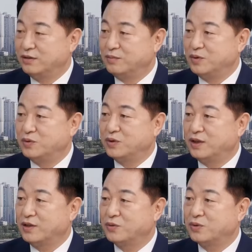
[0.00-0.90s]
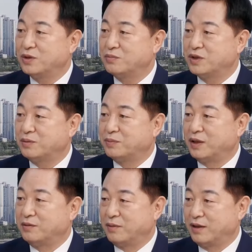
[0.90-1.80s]
민주당이
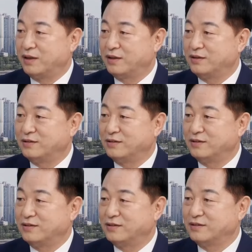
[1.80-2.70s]
국힘스럽다는 말을 하는 음...